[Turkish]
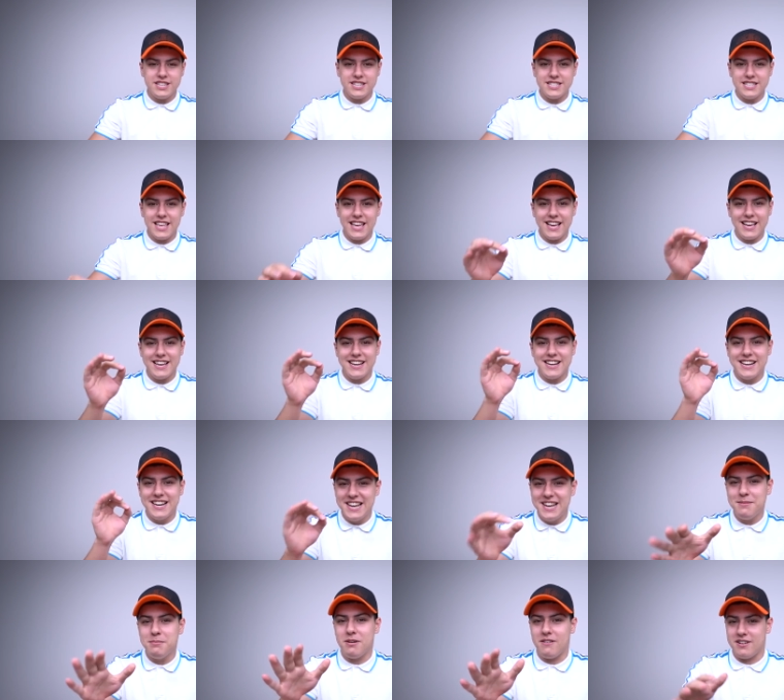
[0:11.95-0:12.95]
içinde
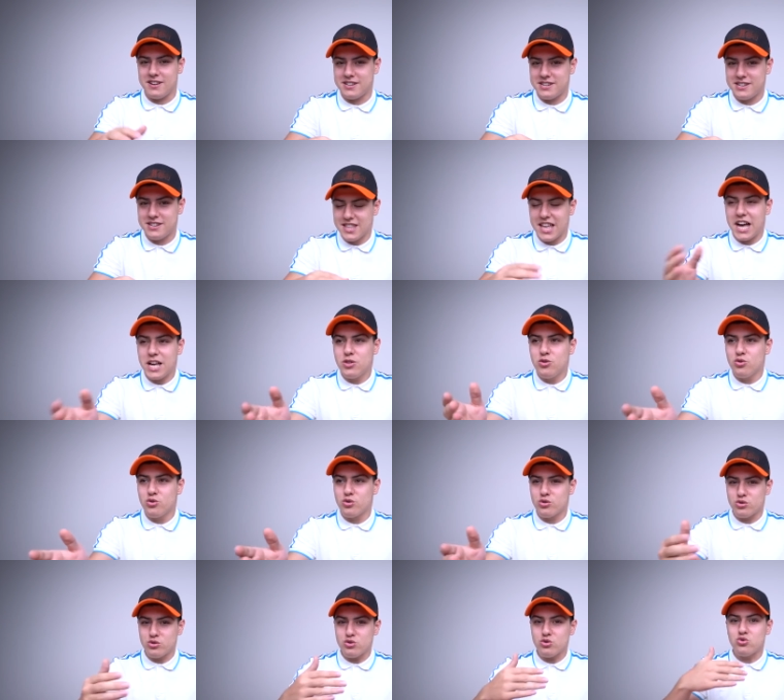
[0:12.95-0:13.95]
klima var. Daha
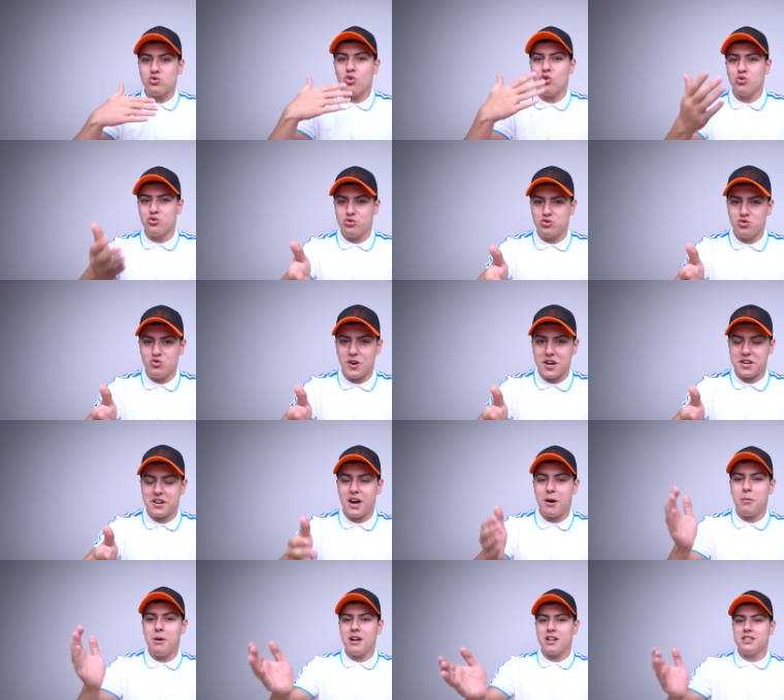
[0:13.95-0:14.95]
doğrusu soğutucu var.
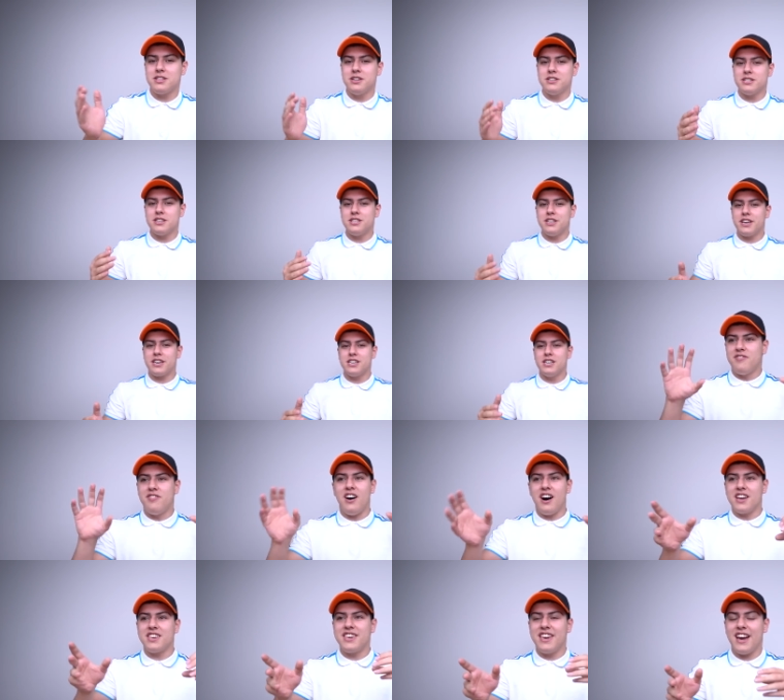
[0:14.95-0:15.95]
Ama aklınıza direkt
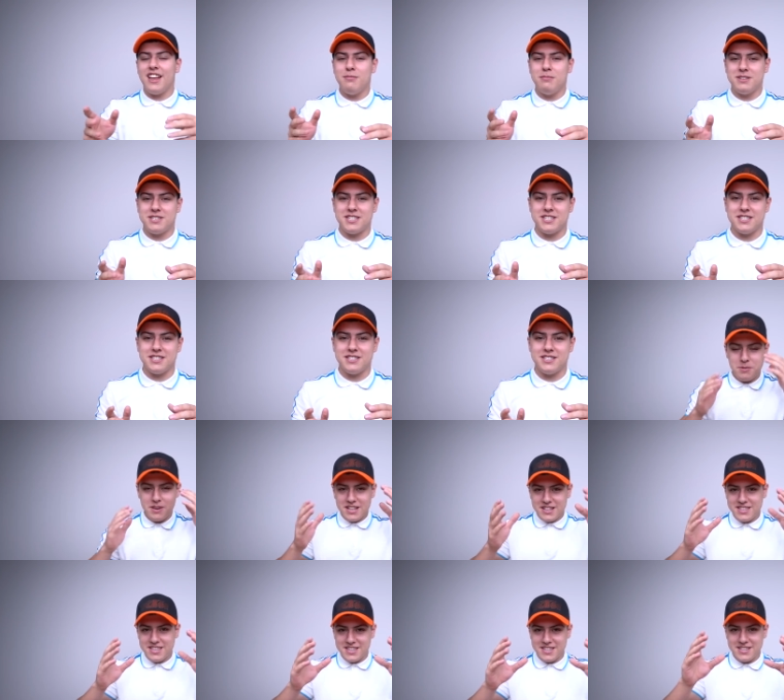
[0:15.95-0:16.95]
fan gelmesin.
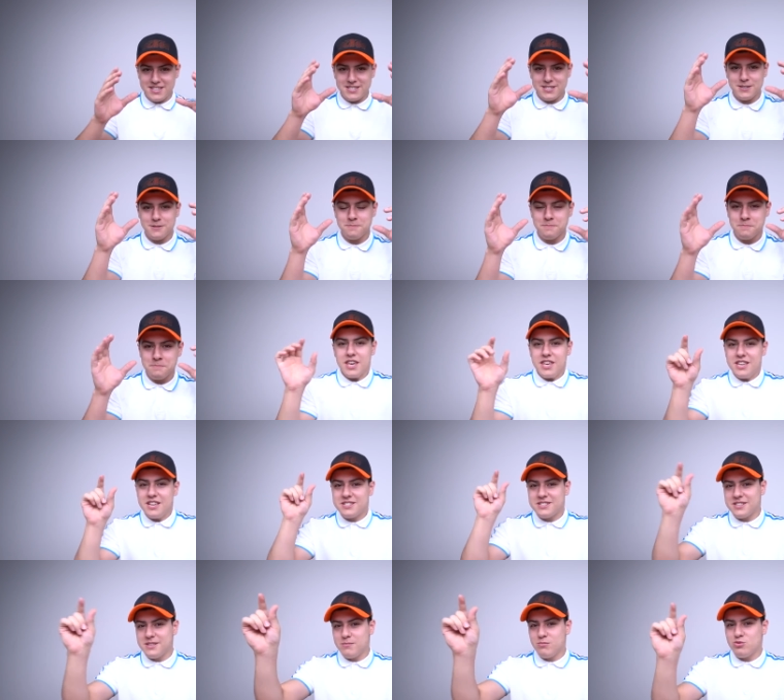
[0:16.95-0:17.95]
Bildiğiniz
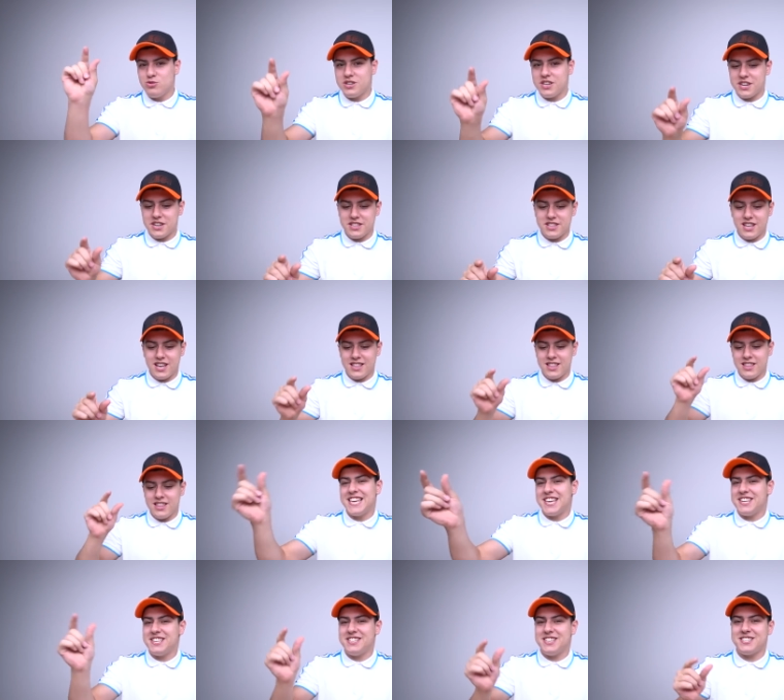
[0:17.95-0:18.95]
Yazılım üzerinden
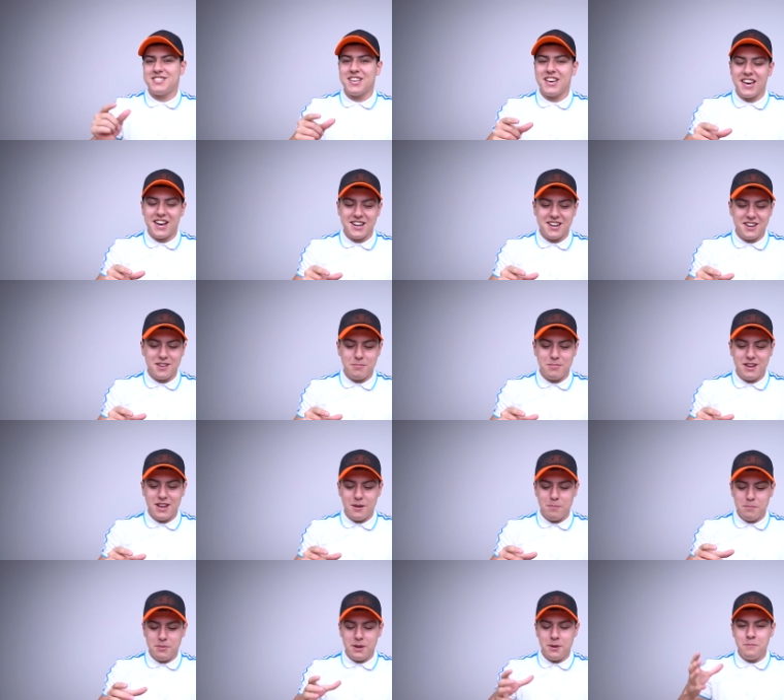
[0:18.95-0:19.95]
derecesi
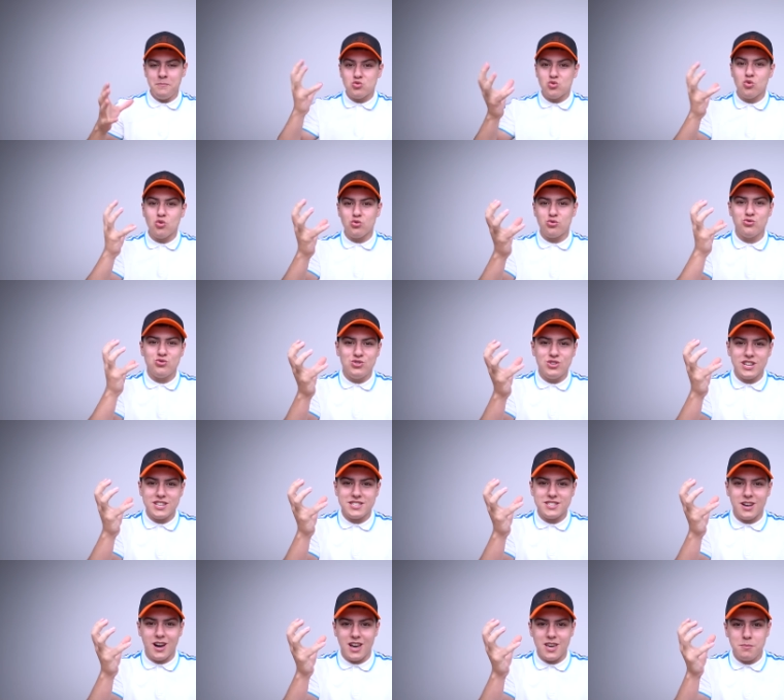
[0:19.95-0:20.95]
ayarlanabilen bir soğutucuya
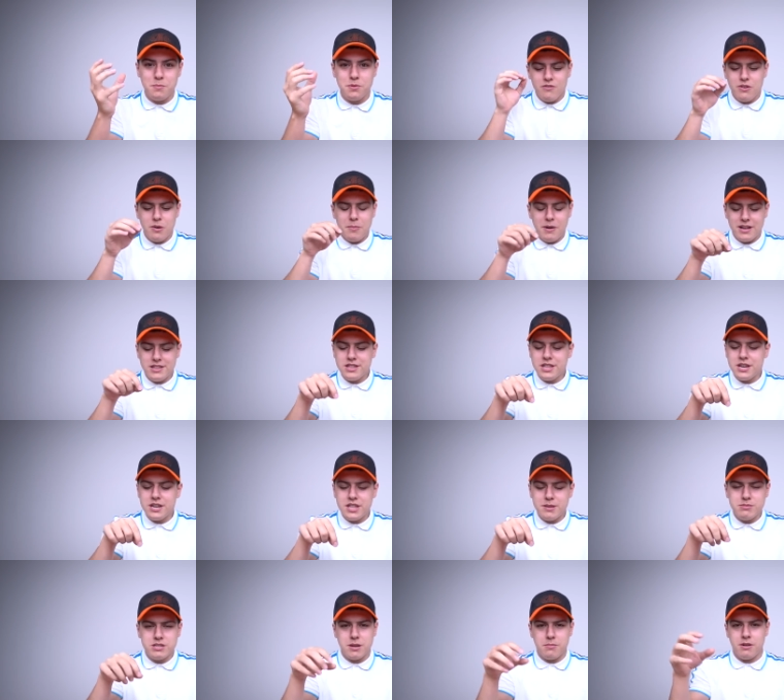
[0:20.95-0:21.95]
sahip ve ben
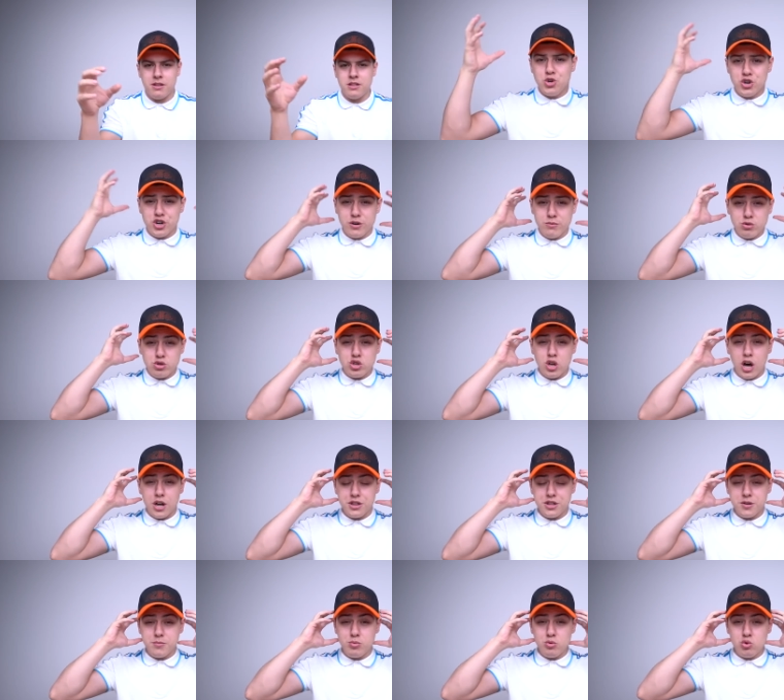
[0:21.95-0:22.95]
denediğim zaman yarım
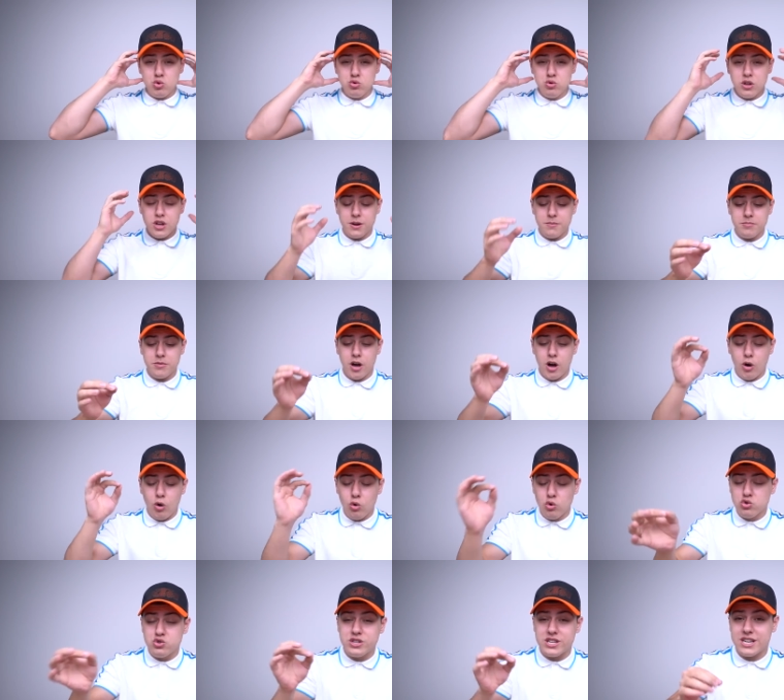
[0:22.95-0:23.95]
saatlik bir kullanımda
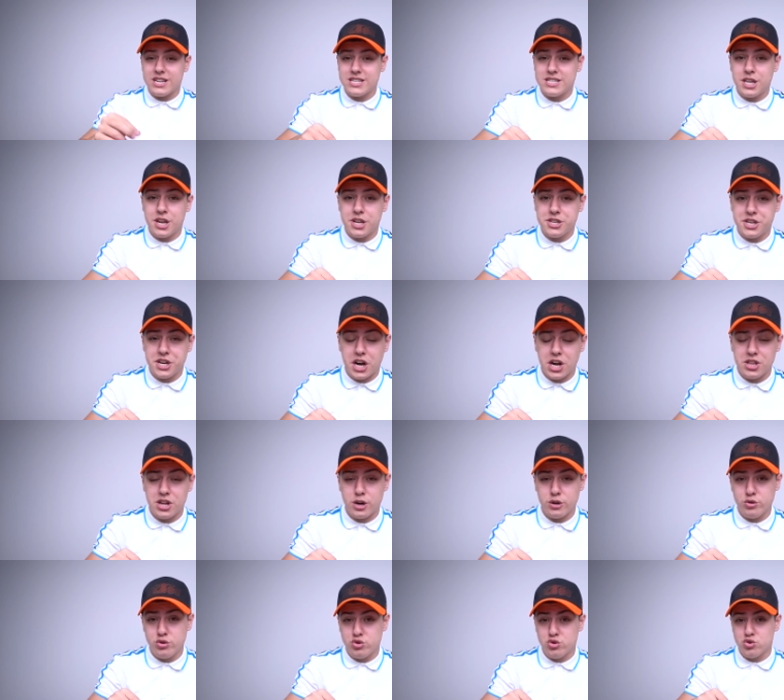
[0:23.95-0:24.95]
18 dereceye
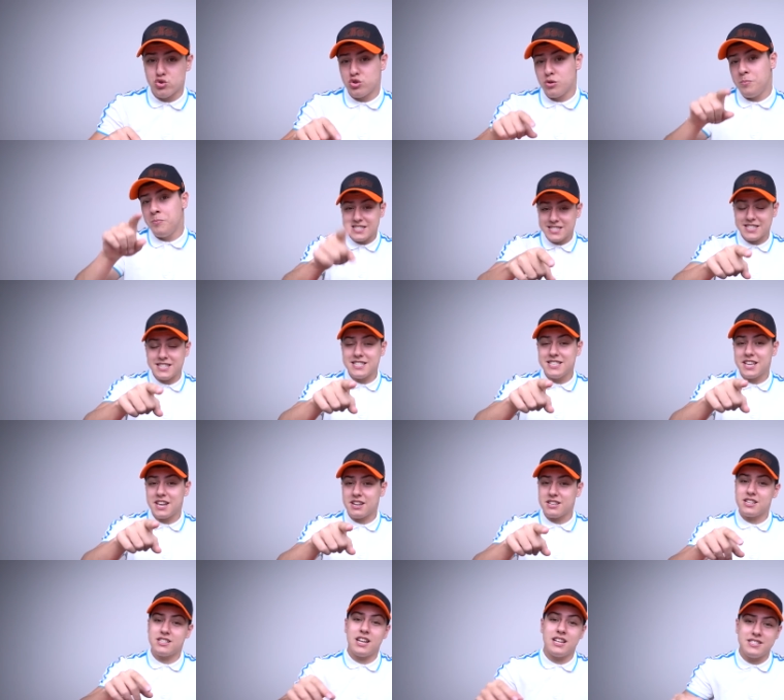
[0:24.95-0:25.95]
kadar düşürdüm.
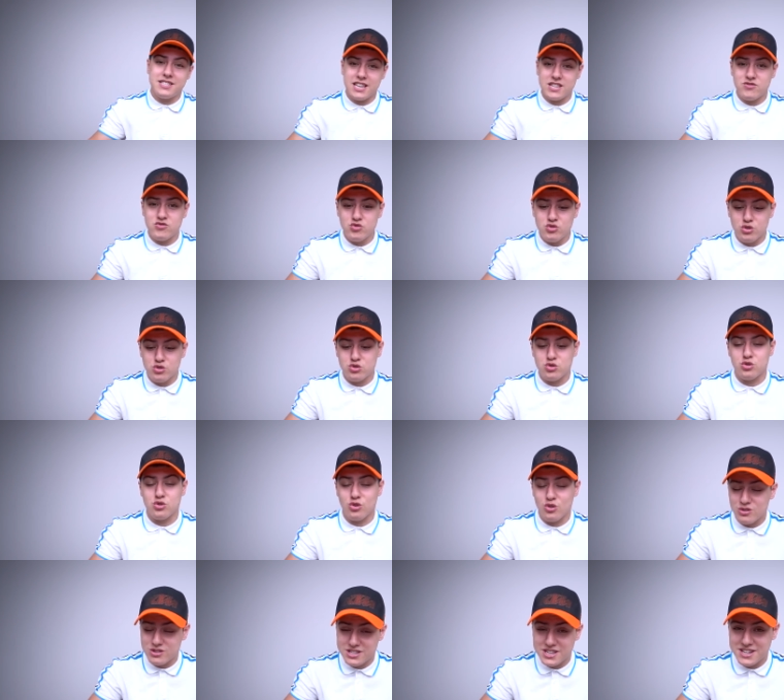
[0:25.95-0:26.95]
Sizlere zaten test videosunu
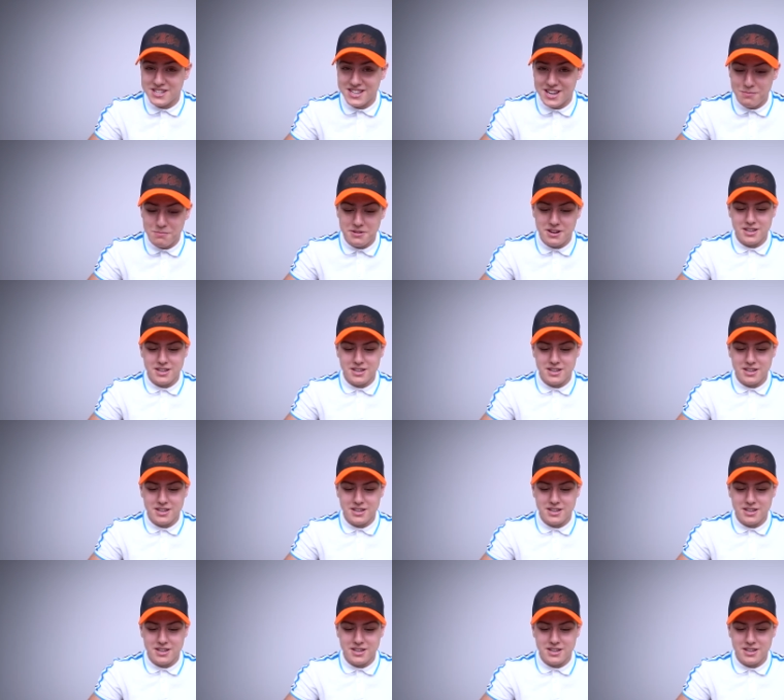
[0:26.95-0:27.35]
göstereceğim